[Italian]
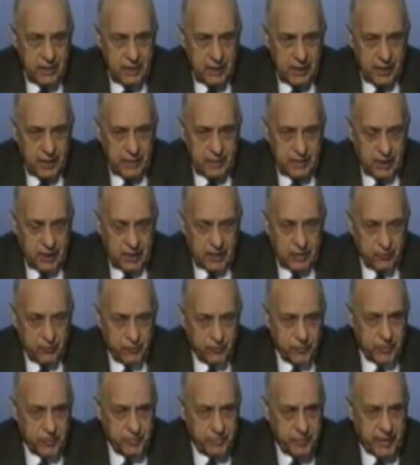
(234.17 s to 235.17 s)
è entrato a
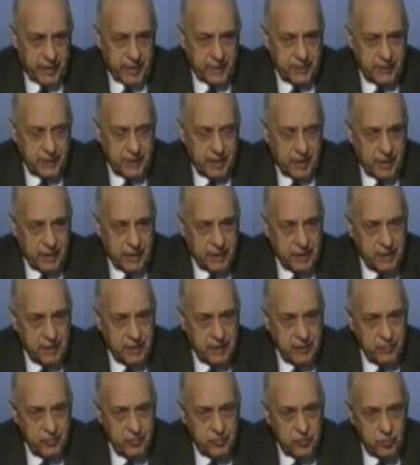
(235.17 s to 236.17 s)
far parte
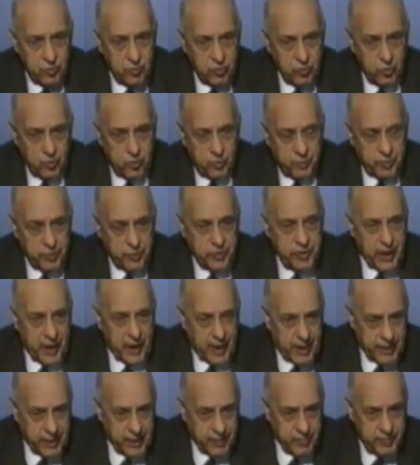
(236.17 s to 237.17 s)
anche un gruppo di
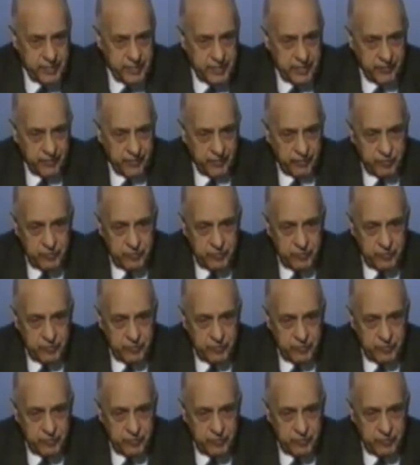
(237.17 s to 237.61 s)
arabi.